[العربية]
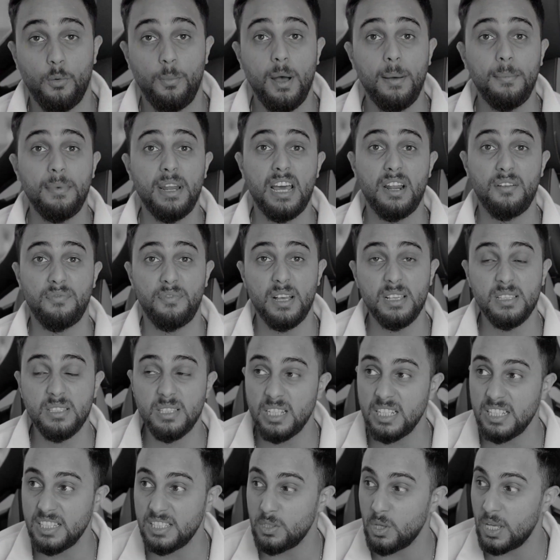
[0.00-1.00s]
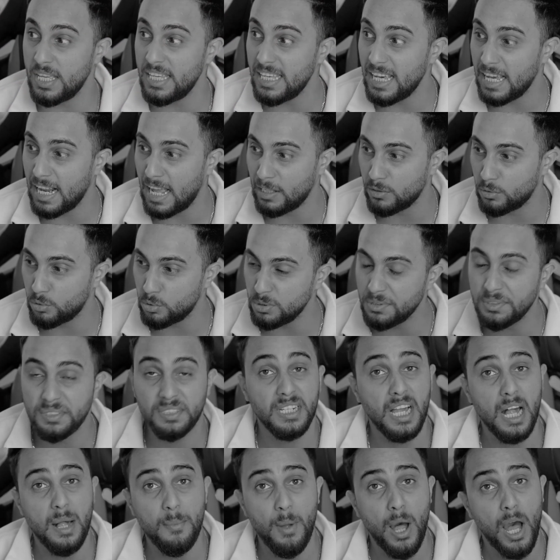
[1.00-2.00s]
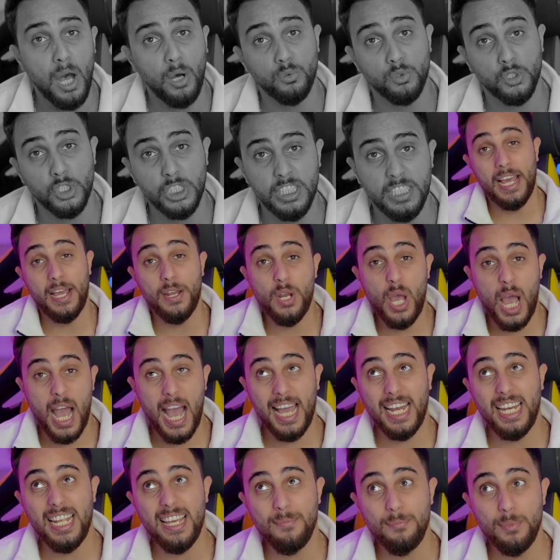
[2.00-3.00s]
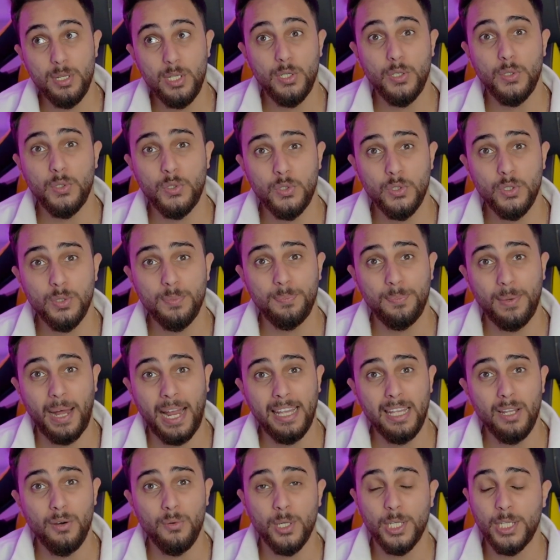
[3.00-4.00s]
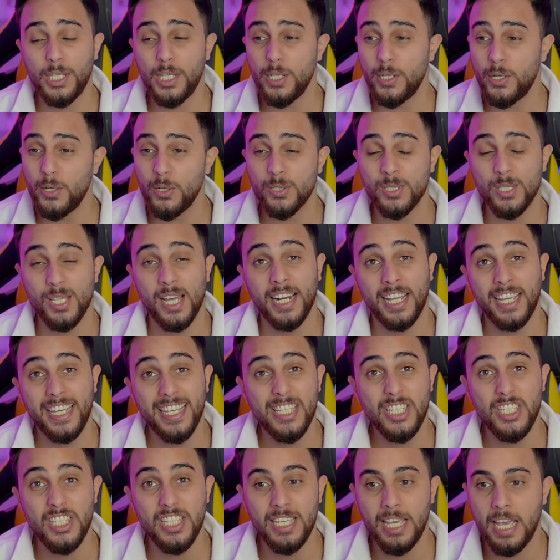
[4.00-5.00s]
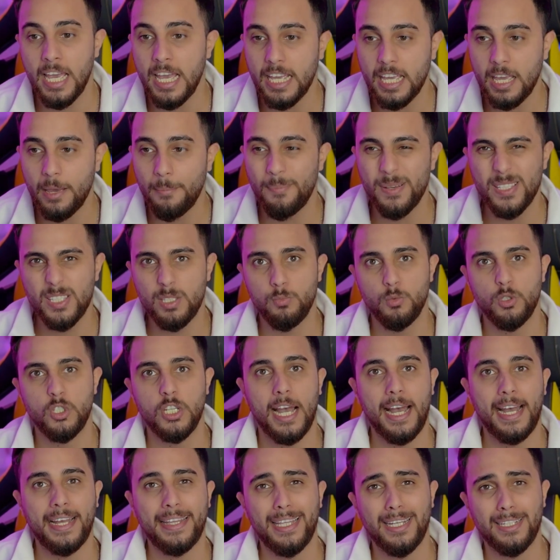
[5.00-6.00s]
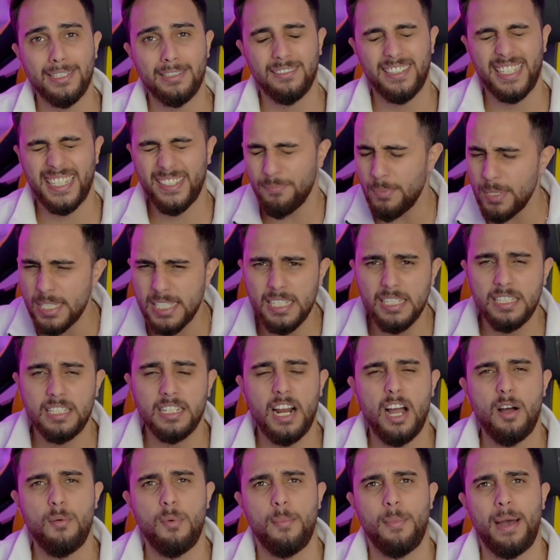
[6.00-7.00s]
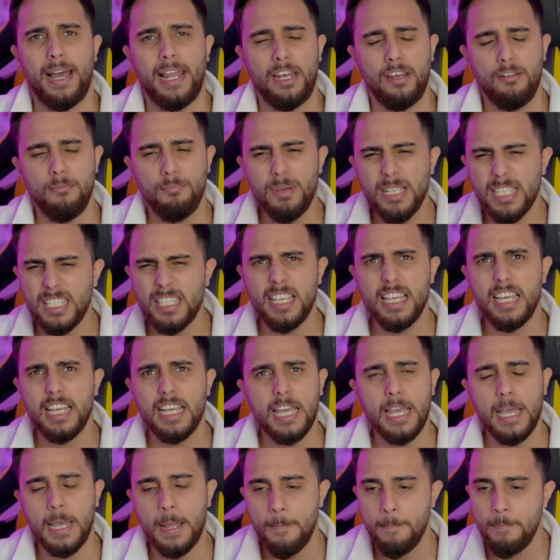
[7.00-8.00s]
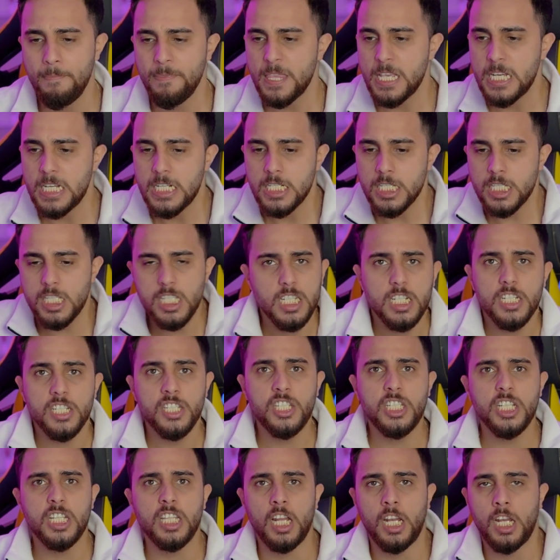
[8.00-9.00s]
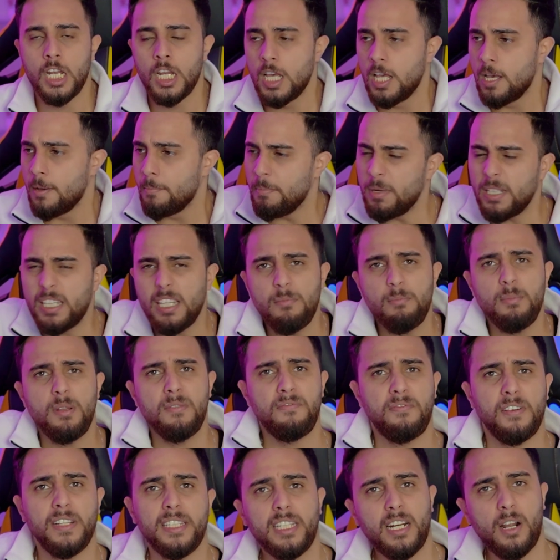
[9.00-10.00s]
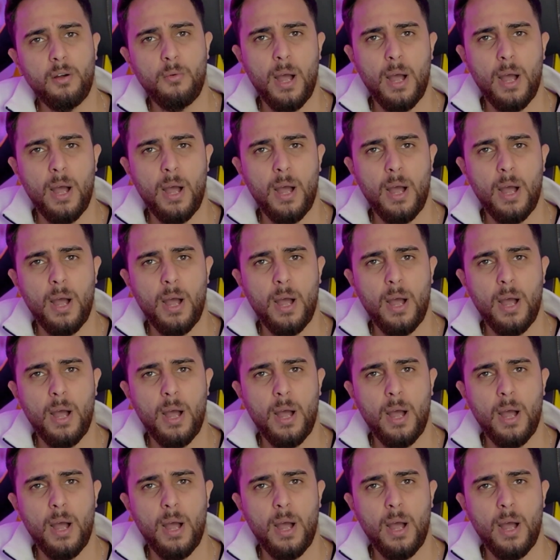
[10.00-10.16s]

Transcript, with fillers: ما بنعرف اصلا اذا هي حتكون دراما او شيء لانه حاليا باليوتيوب الله والجيكو صار كل شيء هيك بس مشاهدات بس دراما معلم بس هيك سير الجدل مثل من فتره